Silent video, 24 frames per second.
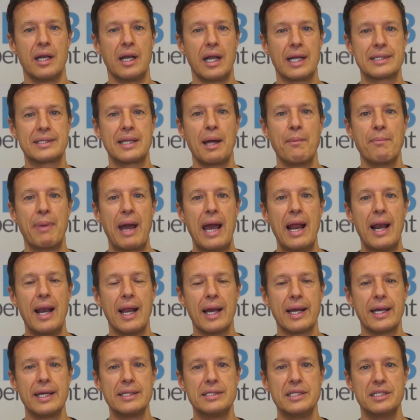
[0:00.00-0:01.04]
la
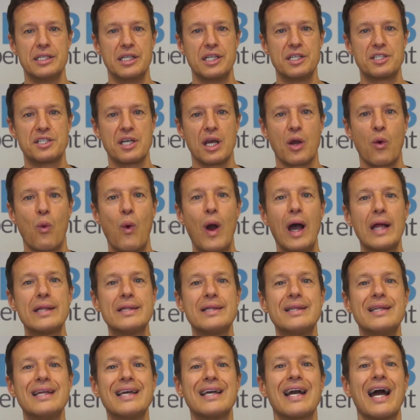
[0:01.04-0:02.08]
tabella che ti dice
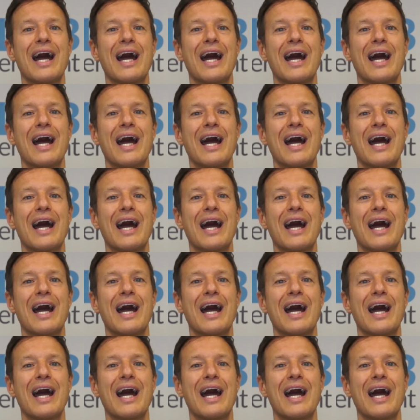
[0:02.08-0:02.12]
quanti